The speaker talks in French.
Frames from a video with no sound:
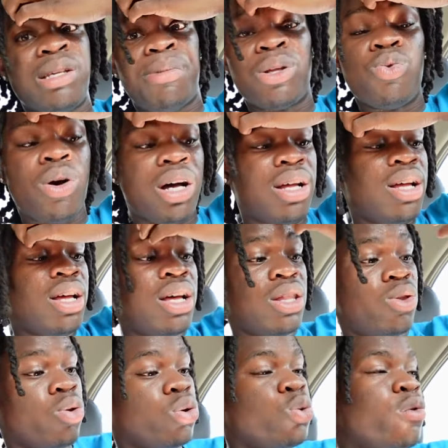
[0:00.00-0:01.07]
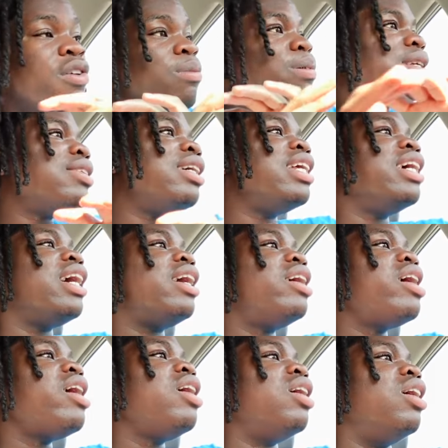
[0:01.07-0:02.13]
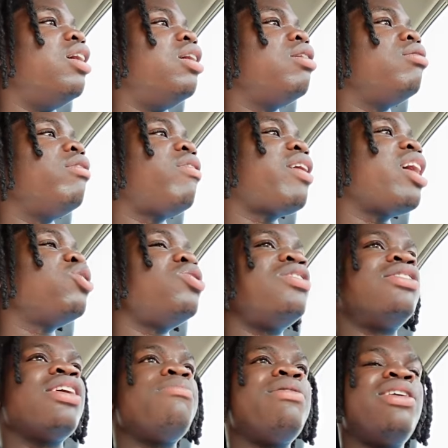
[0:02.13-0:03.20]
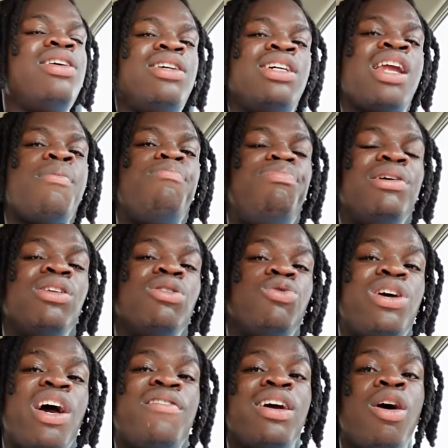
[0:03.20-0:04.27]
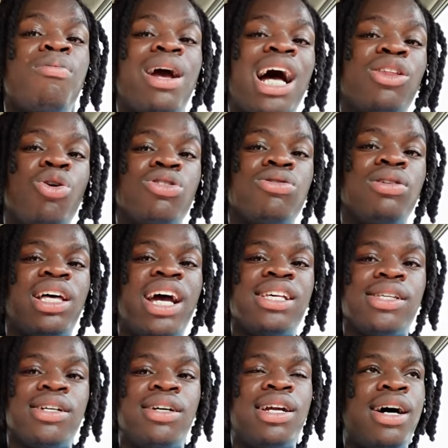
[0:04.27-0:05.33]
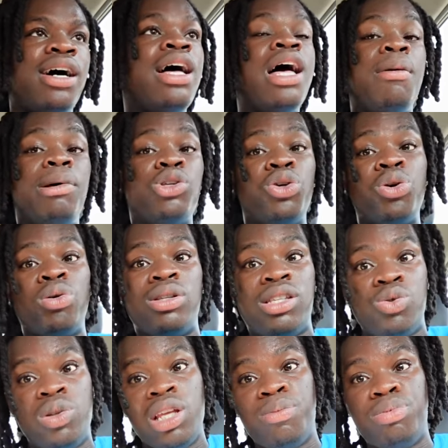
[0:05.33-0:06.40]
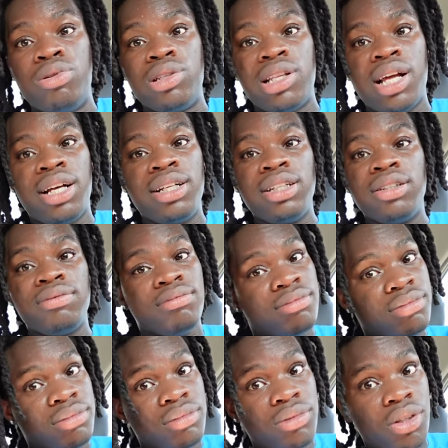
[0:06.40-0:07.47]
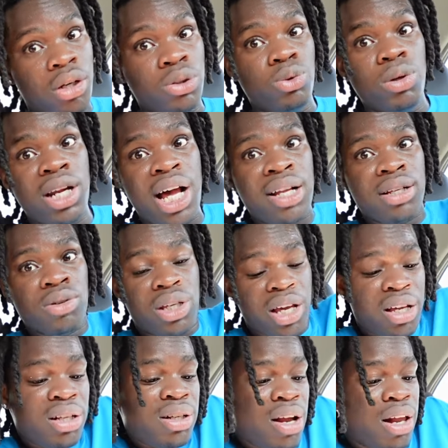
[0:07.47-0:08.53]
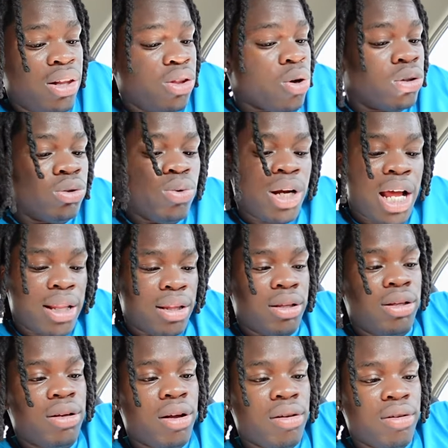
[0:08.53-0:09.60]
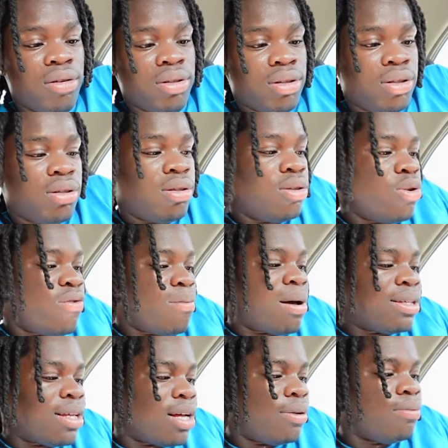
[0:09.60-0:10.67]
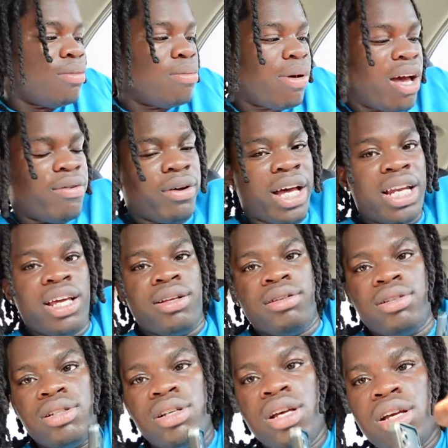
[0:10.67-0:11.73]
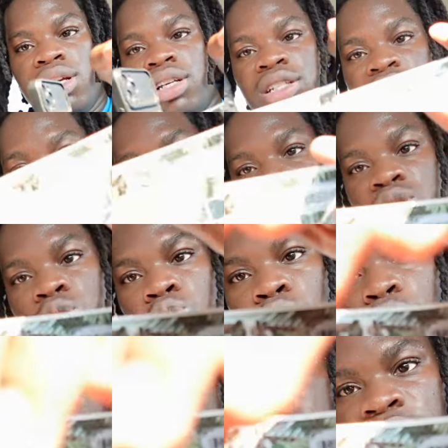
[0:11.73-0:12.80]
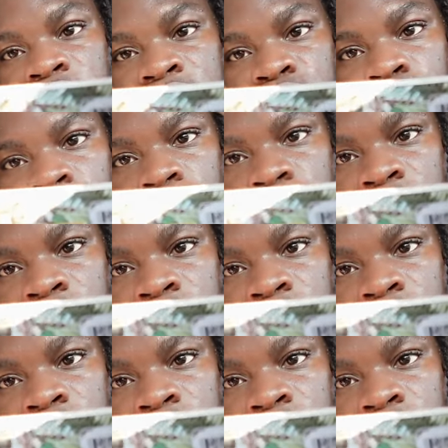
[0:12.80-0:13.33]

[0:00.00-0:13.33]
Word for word: C'est pas toi. Donc, ne faites pas ça, les gars. Euh, frère, je dis ça, mais il y en a plein d'entre vous qui avaient comme 14 ans, 13 ans, là. Mais ceux qui ont 18 et plus, là, don't do that, ok? Don't do that. Ne fais pas ça. Bref, regardez. je scratche le code de vérification.